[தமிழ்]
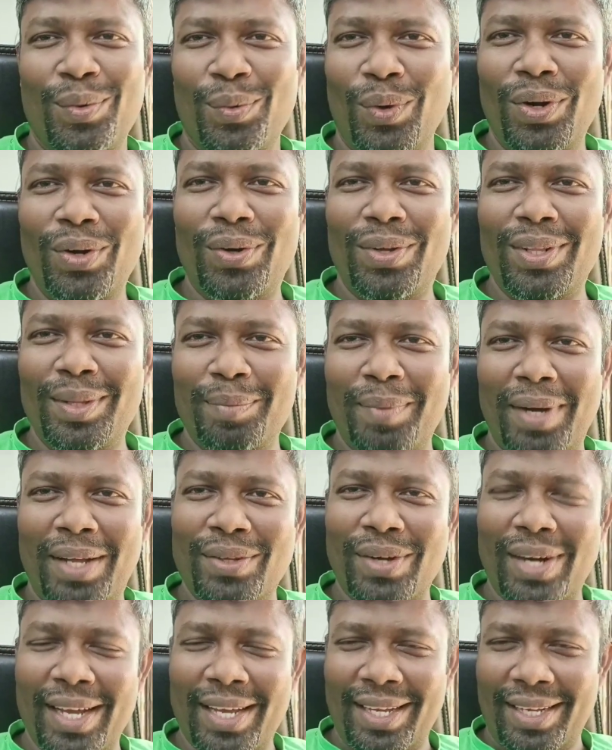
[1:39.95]
ஒன்று வந்து
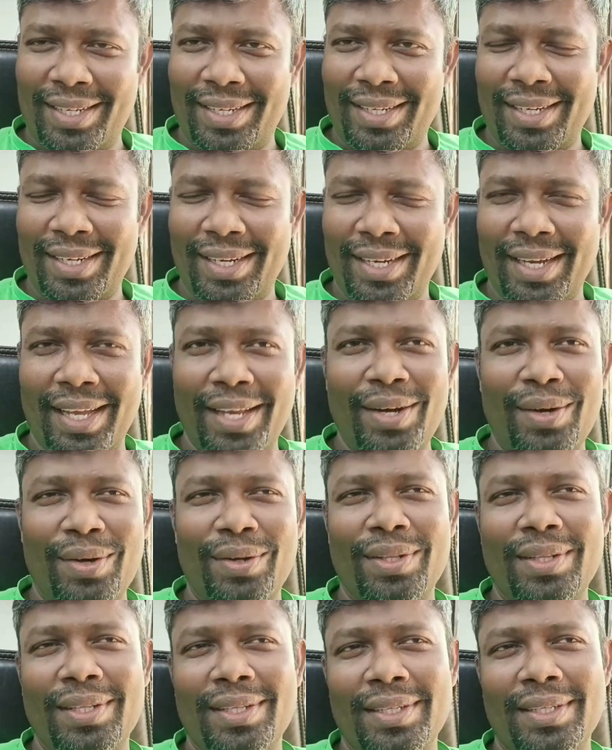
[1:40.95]
மதுரை
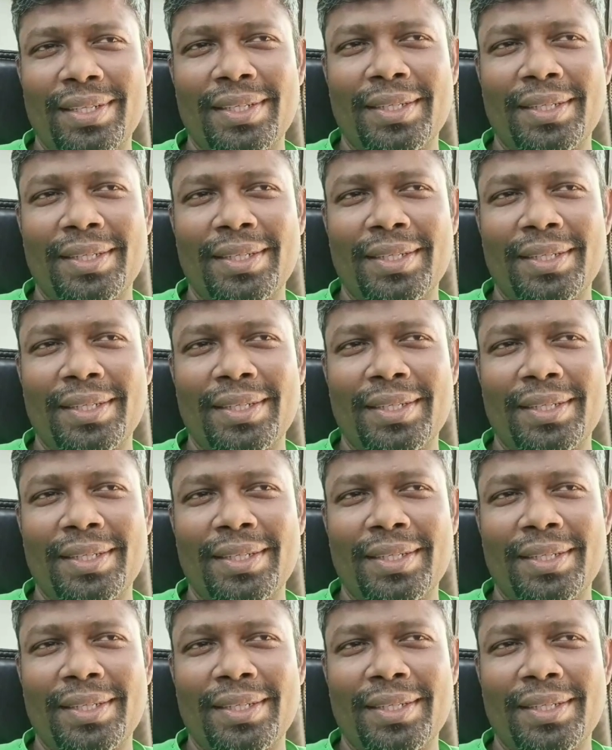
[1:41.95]
இன்னொன்று வந்து